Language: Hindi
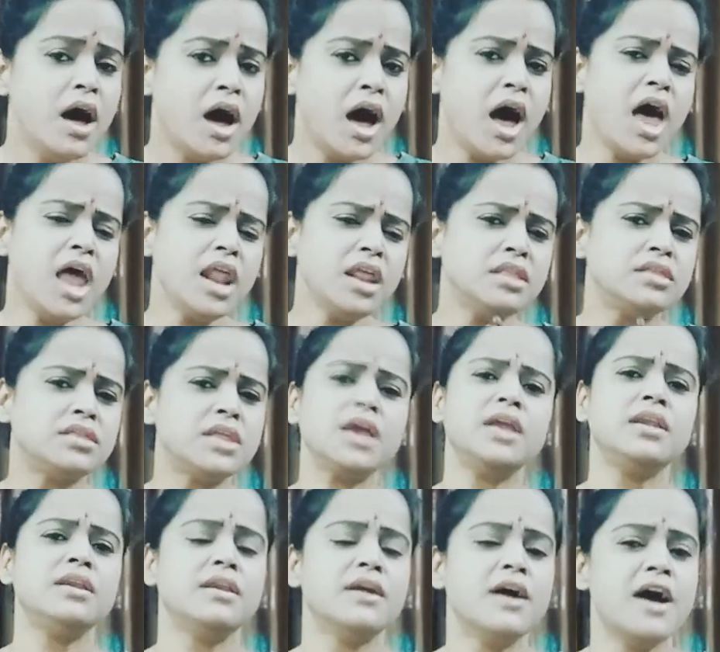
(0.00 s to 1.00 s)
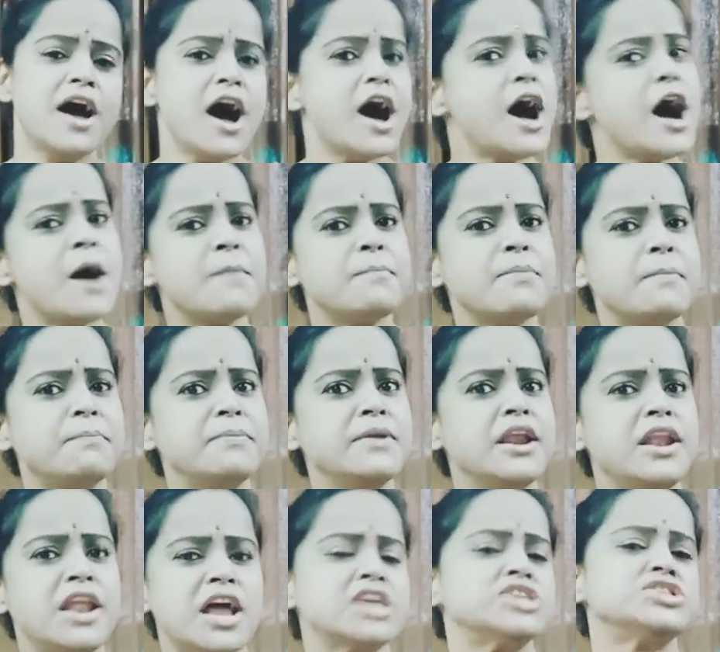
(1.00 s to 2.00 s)
हर दिन आप अपने
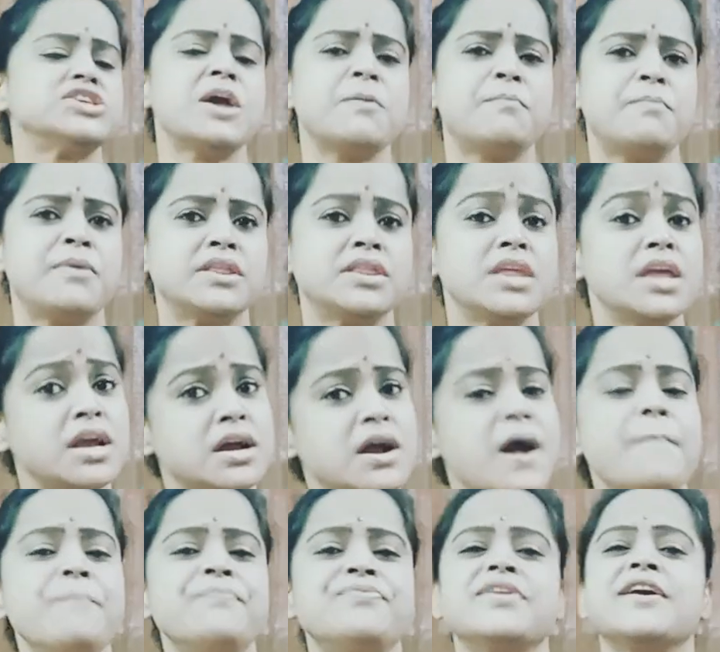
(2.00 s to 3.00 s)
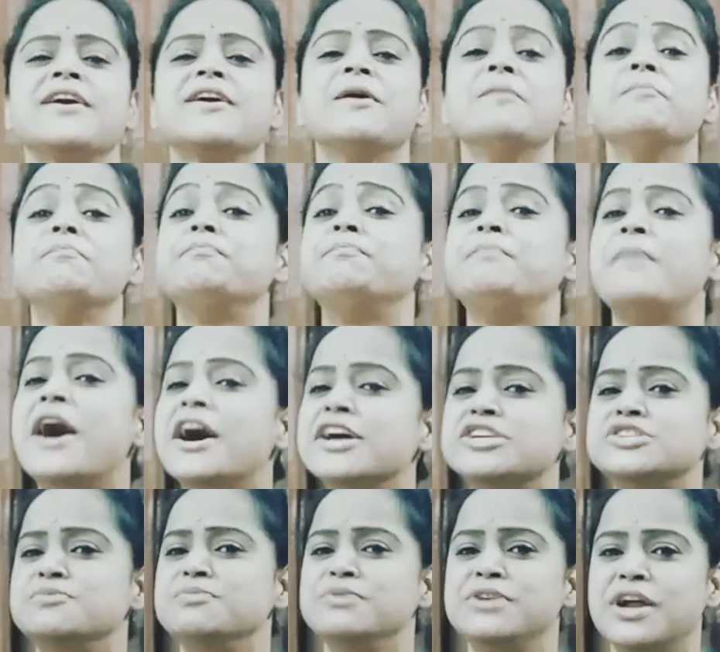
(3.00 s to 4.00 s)
लक्ष्य के प्रति कम से कम
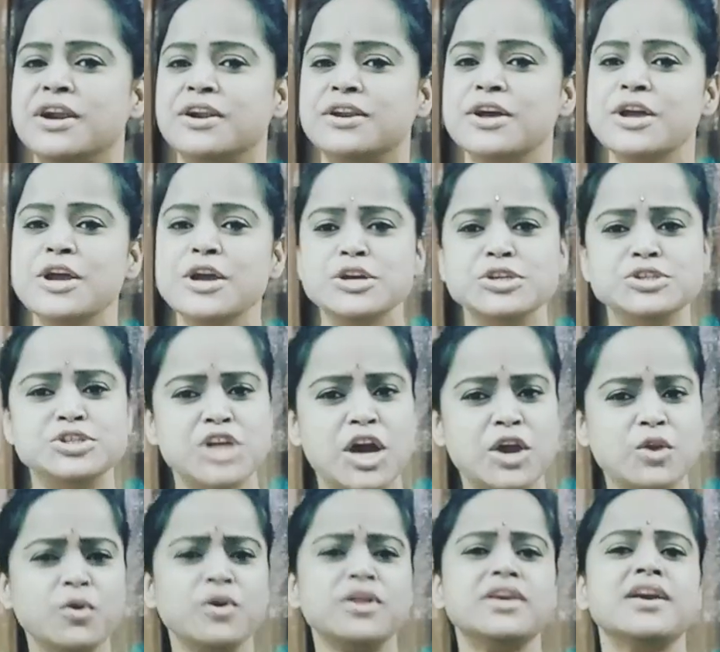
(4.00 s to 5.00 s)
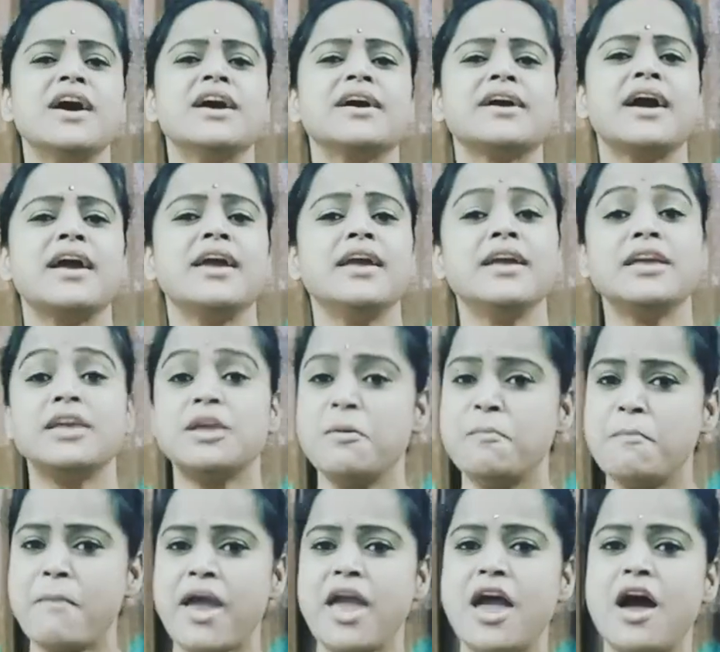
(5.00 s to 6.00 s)
पाँच मिनट जरूर यह कहे कि
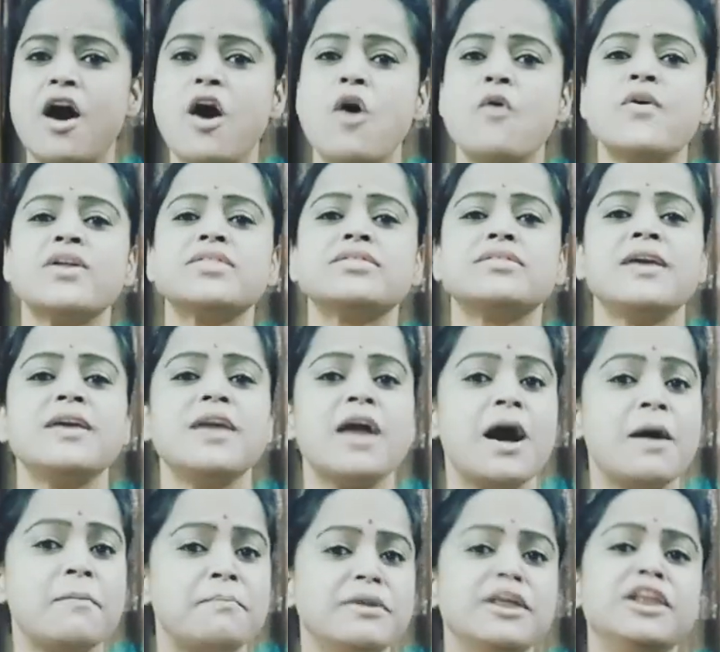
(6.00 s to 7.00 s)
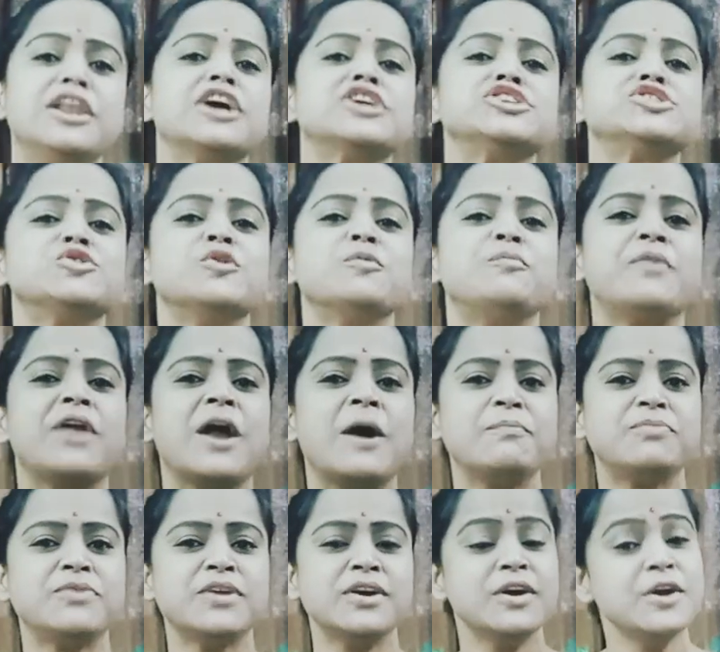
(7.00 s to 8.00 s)
मैं अवश्य अपने लक्ष्य को
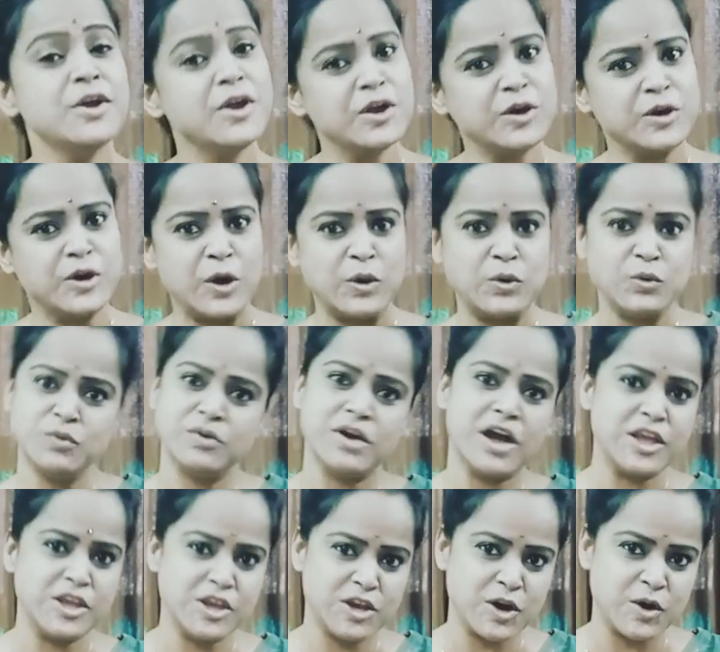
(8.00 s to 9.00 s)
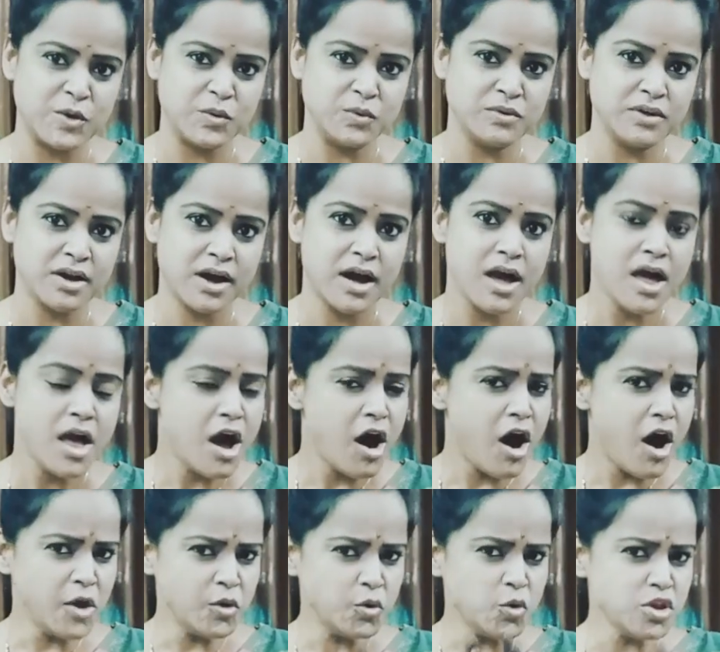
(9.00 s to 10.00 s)
प्राप्त करूंगा ही करूँगा
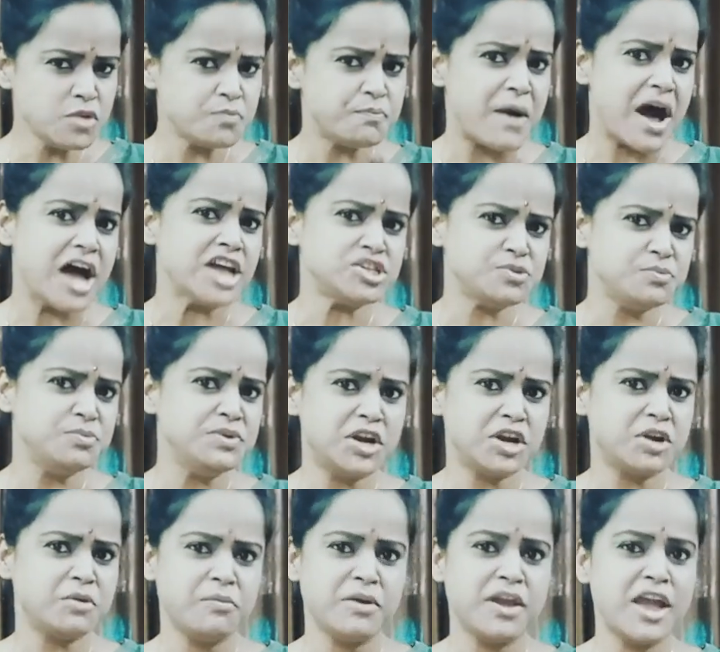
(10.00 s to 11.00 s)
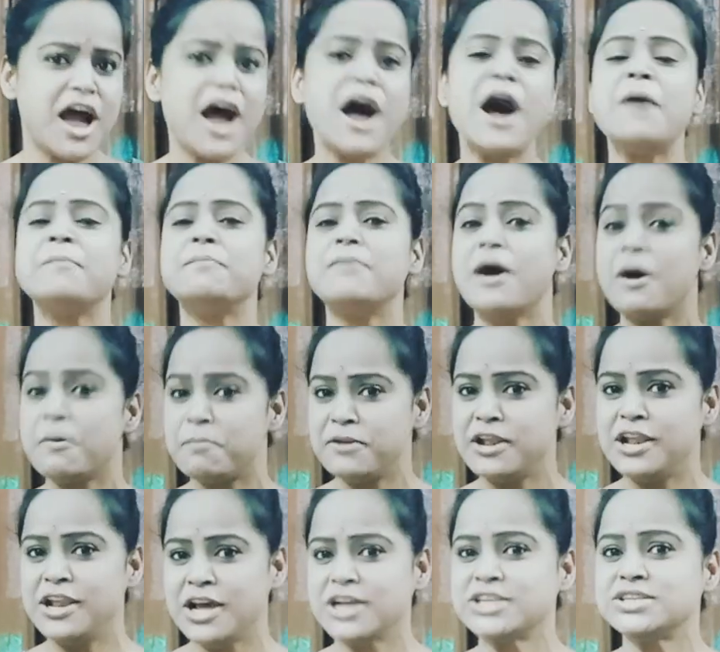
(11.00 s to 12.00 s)
और उस पाँच मिनट में आप
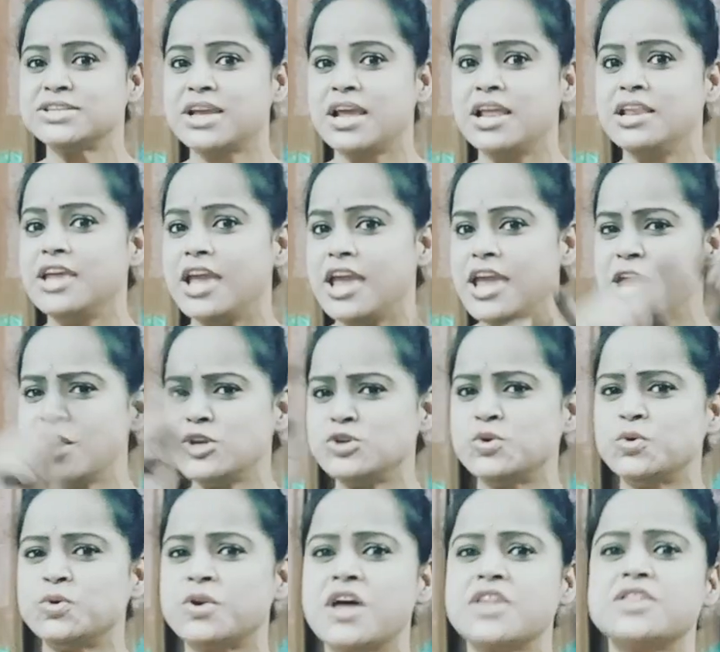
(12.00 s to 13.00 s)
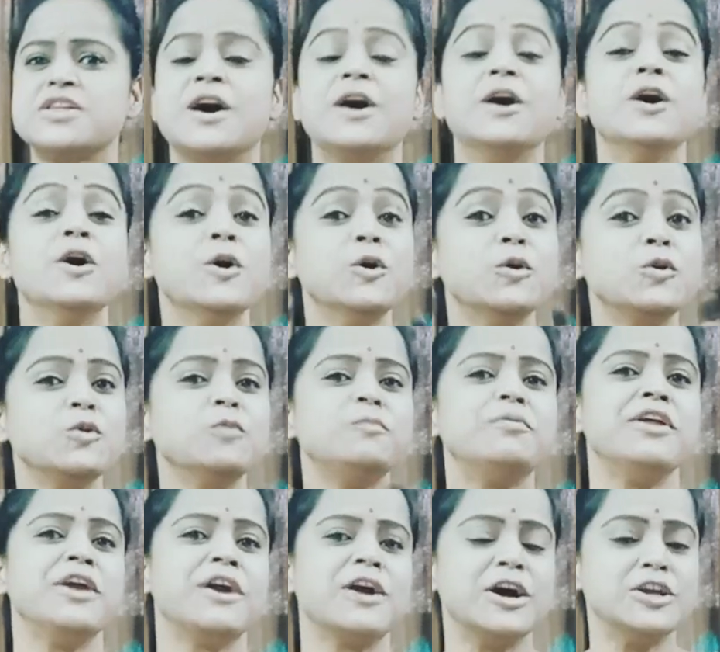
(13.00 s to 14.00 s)
अपने लक्ष्य के लिए एक छोटा सा
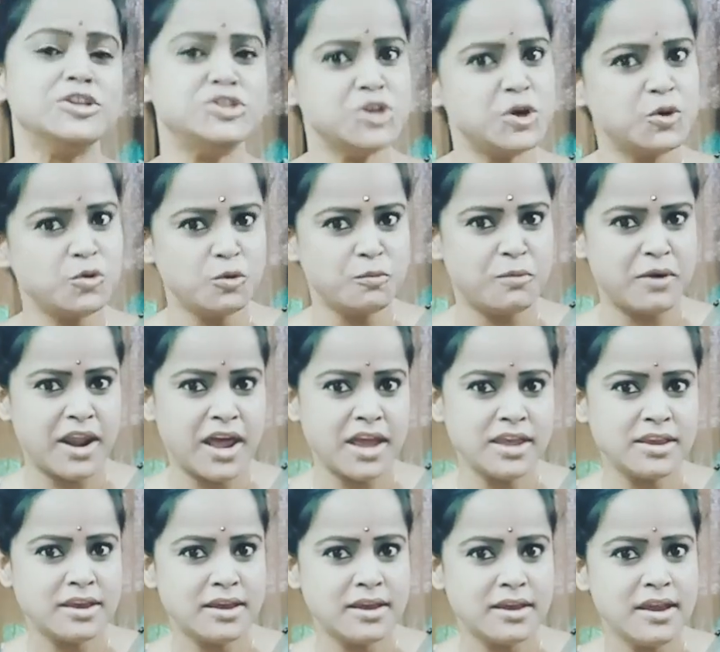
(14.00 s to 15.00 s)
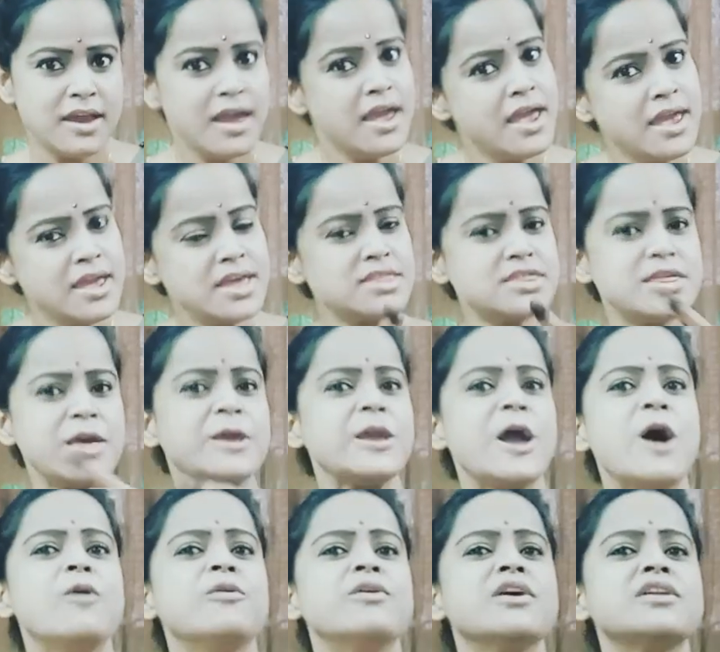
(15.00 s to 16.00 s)
रूपरेखा जरूर बनाइए इससे
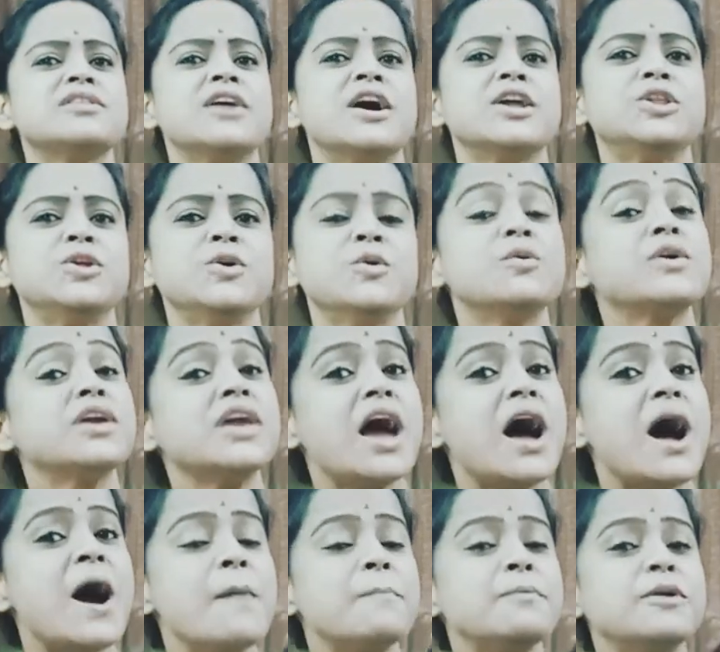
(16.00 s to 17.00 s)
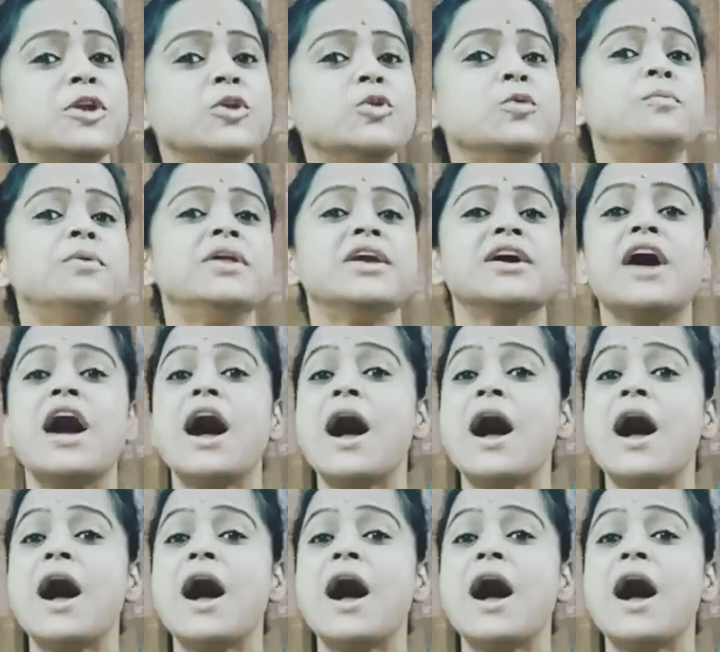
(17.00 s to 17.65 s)
क्या होगा साथियों कि आपकी रूपरेखा